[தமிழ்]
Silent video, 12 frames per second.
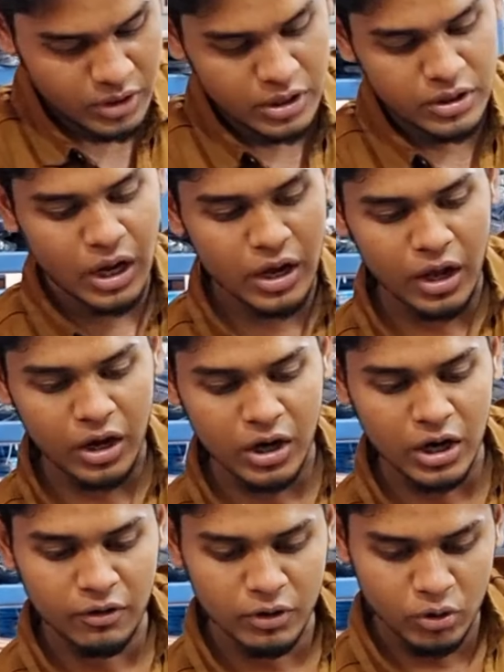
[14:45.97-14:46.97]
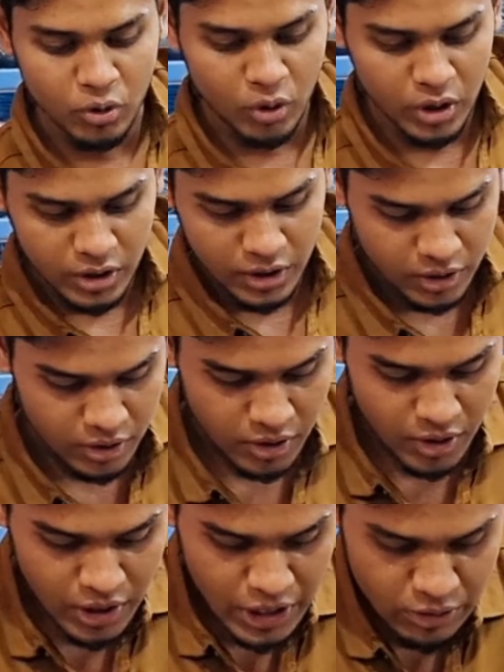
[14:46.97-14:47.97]
இந்த ஆறு கலர் வந்துடும் உங்களுக்கு
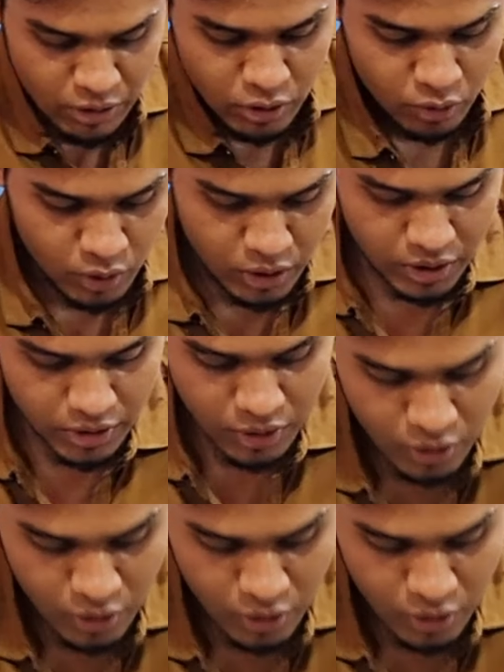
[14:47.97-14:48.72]
இது வந்து ஒரு